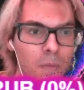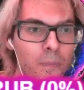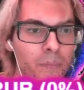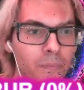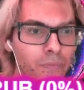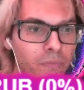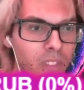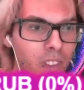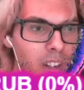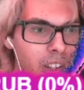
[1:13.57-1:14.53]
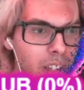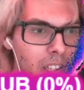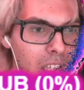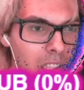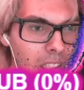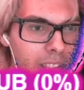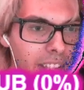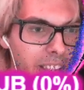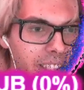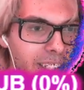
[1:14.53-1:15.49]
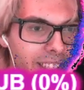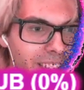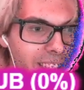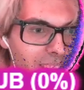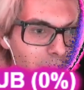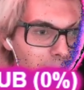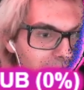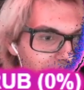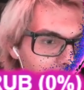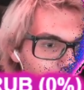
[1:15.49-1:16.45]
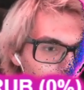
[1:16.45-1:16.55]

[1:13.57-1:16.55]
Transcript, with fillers: Просто. У нас был такой бан, там...